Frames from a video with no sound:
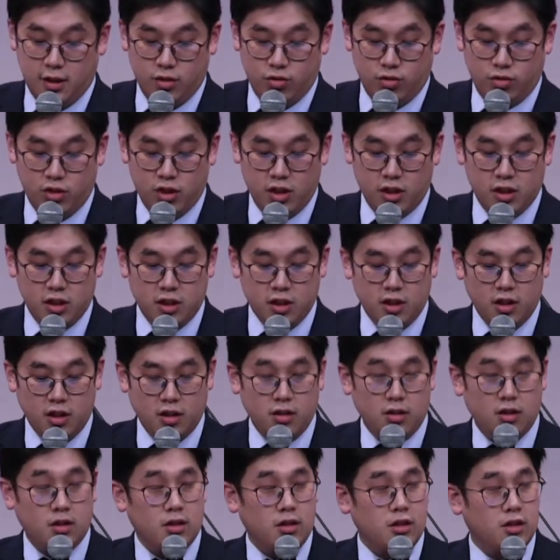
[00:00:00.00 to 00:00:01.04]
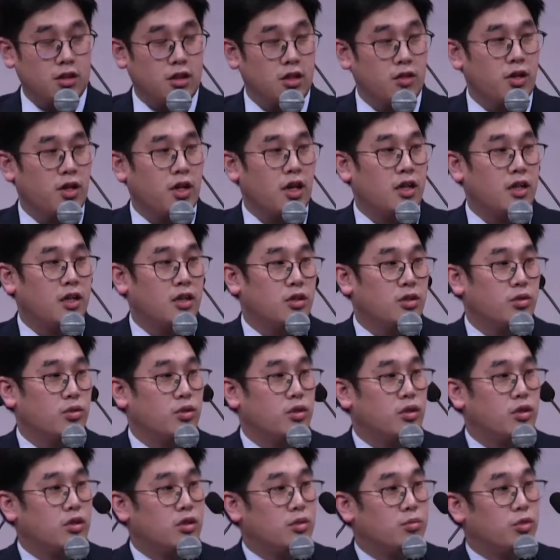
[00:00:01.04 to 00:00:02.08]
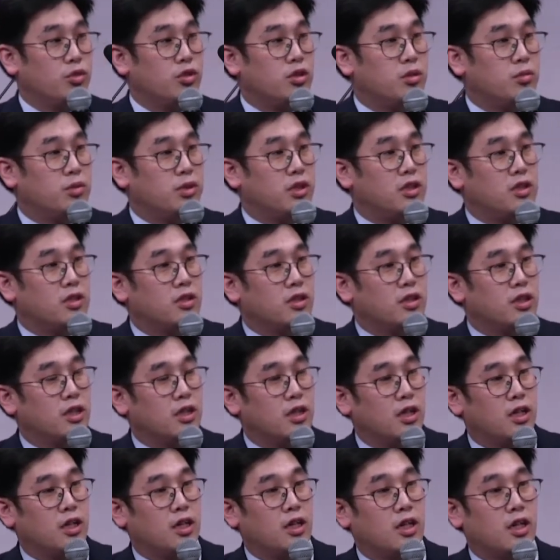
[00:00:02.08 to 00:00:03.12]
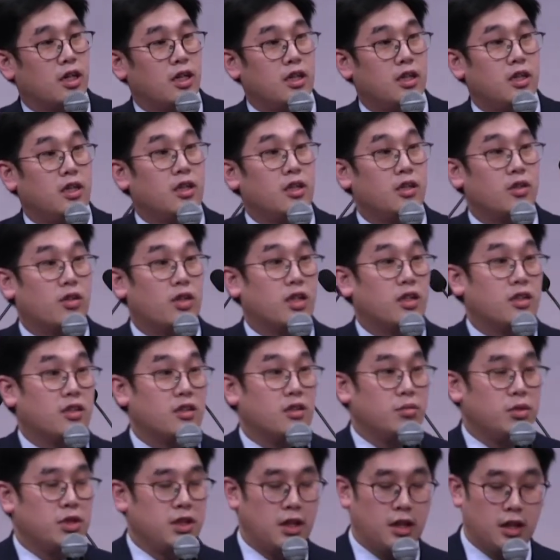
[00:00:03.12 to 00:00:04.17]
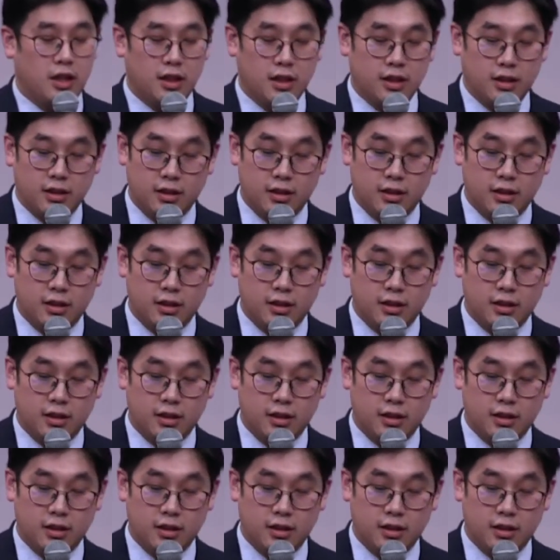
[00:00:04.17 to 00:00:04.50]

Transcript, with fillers: 우리의 신앙생활 안에서도 그런 모습이 드러날 때가 있는 것 같습니다.